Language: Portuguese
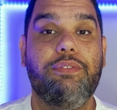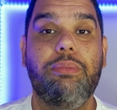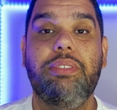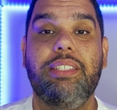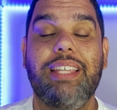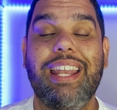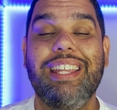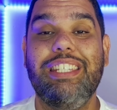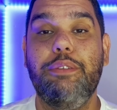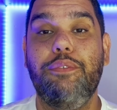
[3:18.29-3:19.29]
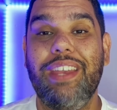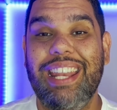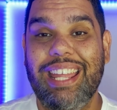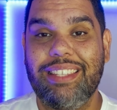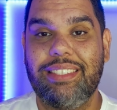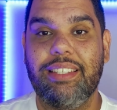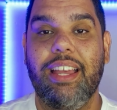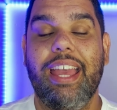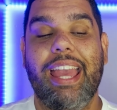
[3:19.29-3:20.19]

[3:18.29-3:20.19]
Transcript: vamos citar a diferença